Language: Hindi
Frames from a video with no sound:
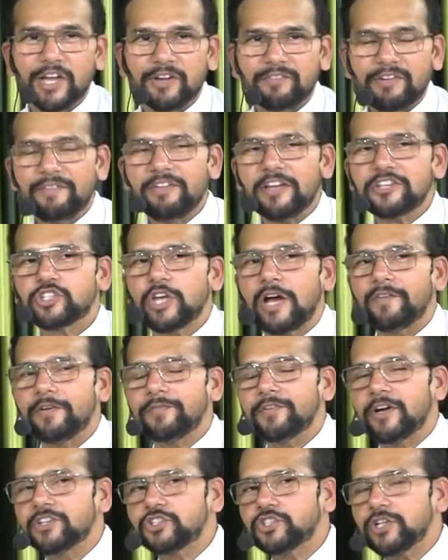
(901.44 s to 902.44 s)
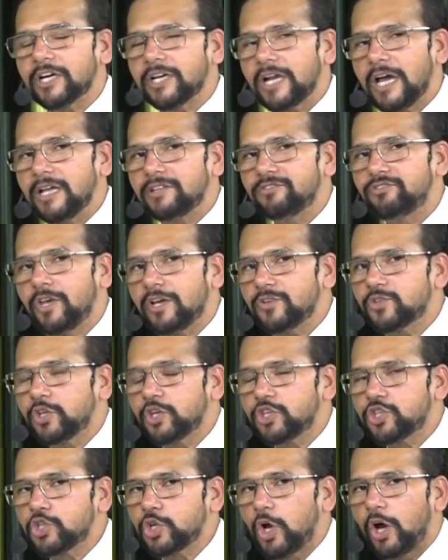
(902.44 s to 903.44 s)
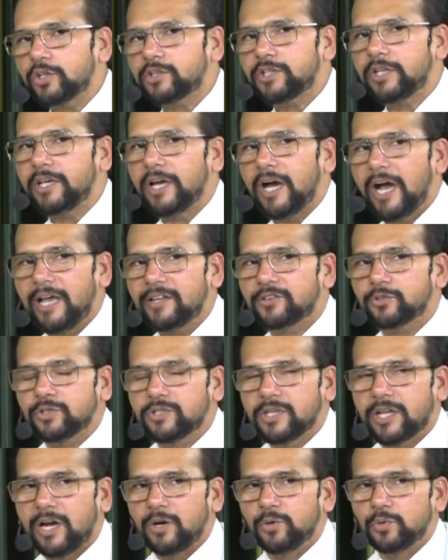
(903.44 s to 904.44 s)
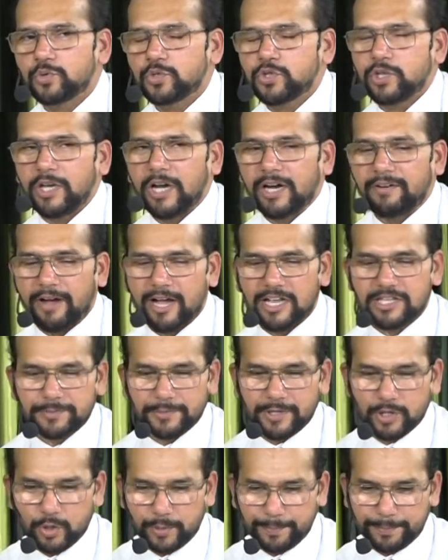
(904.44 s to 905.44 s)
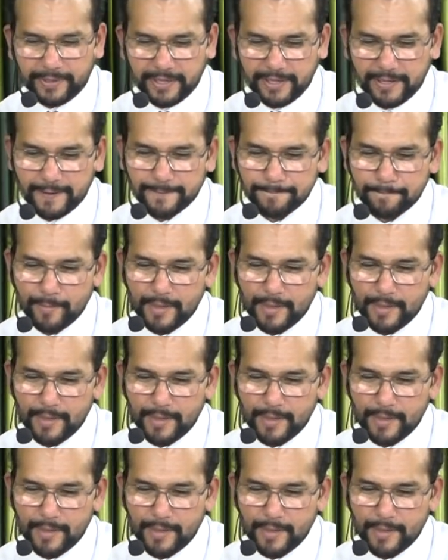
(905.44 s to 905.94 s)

व्यवस्था विवरण छठा अध्याय उसकी चौथी आयत को जरा ऊंची आवाज में कोई पढ़े